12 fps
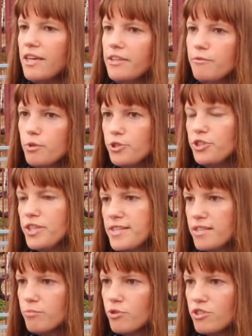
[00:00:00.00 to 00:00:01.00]
Его очень
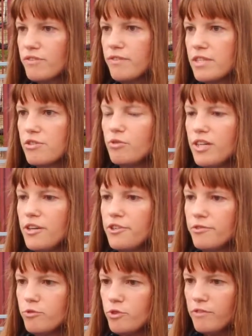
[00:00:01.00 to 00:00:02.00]
часто можно видеть
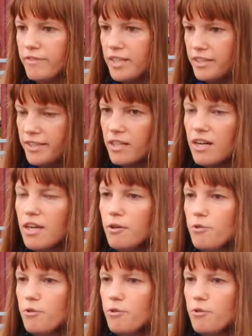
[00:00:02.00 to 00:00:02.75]
гуляющим вдоль вольера.